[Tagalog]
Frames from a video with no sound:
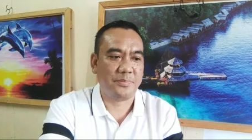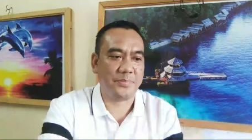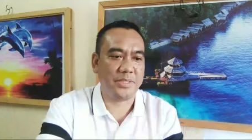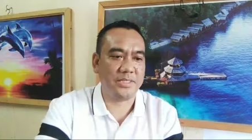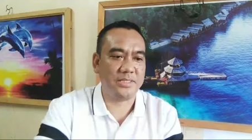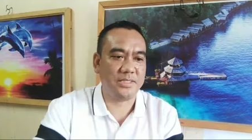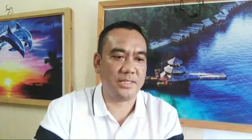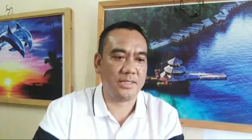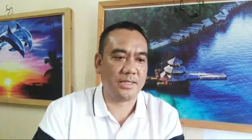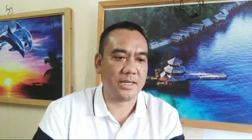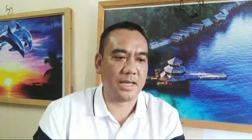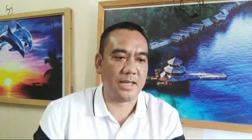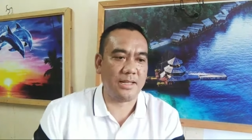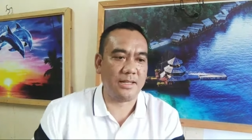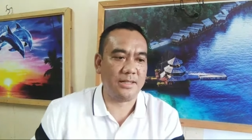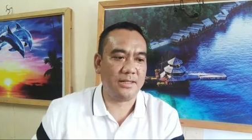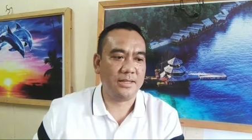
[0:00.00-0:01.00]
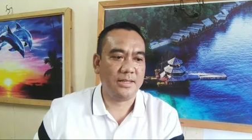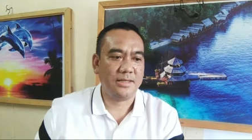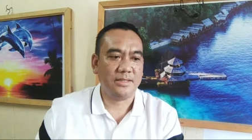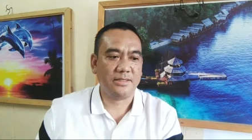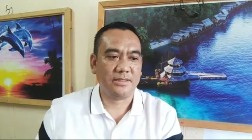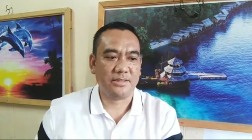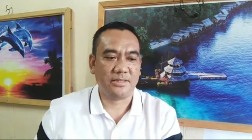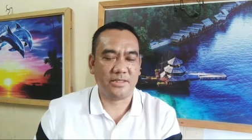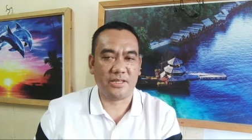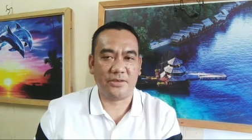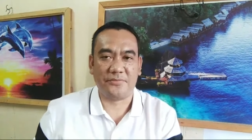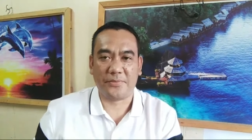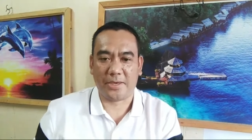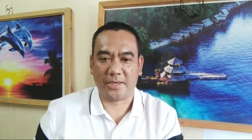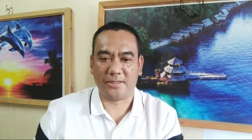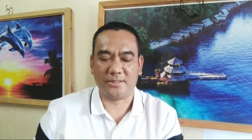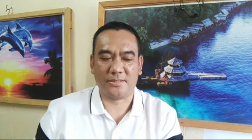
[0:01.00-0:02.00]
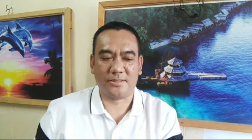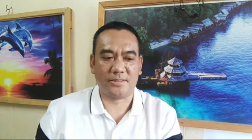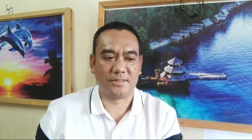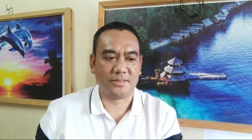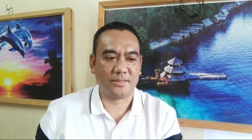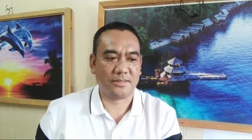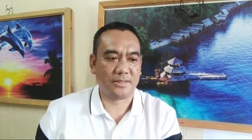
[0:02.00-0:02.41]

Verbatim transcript: physical defects.